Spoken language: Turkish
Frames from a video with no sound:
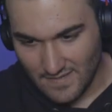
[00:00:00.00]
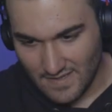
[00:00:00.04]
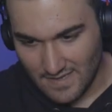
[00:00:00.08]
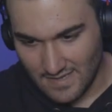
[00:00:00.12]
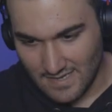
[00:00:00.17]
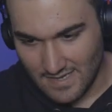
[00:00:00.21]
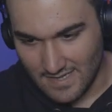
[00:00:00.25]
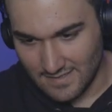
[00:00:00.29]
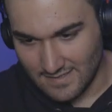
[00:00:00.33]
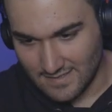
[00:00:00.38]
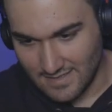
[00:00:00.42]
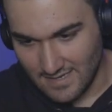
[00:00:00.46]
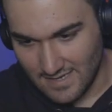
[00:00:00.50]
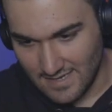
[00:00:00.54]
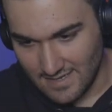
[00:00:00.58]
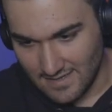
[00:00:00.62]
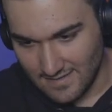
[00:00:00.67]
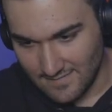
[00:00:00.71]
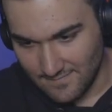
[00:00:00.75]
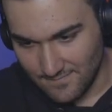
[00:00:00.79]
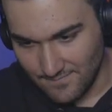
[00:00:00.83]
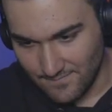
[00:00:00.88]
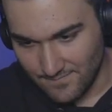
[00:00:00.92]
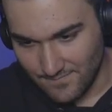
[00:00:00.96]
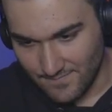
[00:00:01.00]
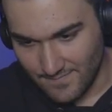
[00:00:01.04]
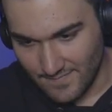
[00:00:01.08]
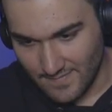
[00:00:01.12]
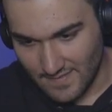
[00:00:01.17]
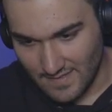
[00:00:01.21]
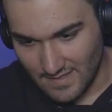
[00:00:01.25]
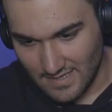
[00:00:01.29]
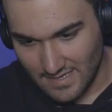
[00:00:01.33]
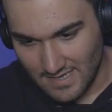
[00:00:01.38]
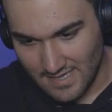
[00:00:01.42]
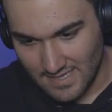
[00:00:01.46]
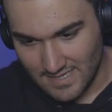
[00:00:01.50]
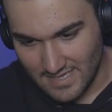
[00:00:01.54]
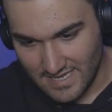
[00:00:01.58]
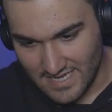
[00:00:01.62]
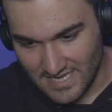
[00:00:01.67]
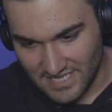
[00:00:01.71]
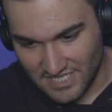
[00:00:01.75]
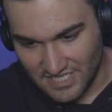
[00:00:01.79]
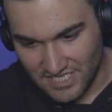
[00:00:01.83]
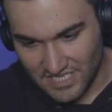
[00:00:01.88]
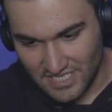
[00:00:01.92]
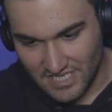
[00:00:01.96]
Al. Al
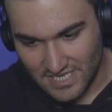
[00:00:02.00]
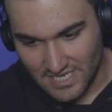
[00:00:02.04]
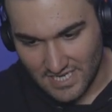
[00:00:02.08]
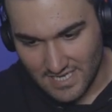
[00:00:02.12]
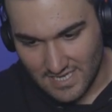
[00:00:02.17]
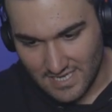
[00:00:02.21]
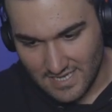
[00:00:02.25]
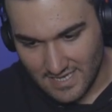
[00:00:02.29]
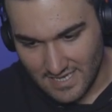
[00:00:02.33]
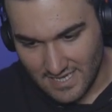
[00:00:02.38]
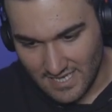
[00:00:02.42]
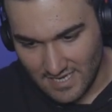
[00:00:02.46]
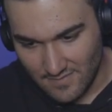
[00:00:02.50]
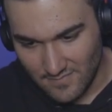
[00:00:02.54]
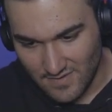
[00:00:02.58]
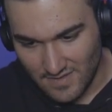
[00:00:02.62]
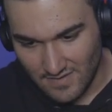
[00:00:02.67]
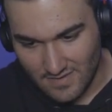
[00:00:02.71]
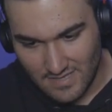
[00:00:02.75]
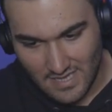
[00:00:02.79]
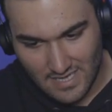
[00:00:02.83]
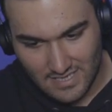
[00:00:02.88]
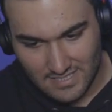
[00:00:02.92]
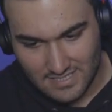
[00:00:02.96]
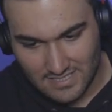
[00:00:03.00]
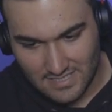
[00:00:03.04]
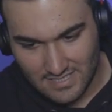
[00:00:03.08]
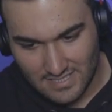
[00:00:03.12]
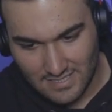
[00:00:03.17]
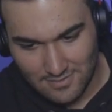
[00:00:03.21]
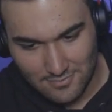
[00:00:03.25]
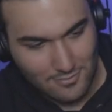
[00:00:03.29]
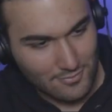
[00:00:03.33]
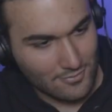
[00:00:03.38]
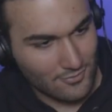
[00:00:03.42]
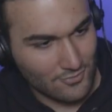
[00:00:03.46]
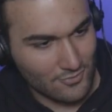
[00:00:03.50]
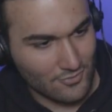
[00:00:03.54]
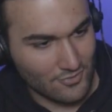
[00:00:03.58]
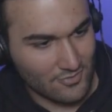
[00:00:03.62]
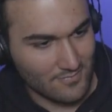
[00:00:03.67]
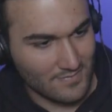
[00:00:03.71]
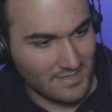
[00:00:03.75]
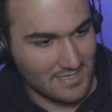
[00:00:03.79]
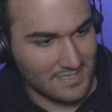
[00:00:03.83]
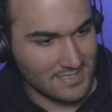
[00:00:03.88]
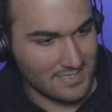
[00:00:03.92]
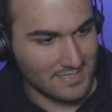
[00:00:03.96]
iç. Elimin tersiyle
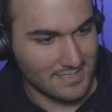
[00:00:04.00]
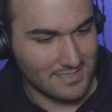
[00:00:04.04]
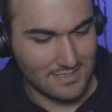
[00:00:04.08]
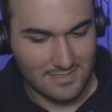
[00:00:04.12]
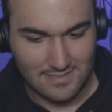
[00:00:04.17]
dolduruyorum al.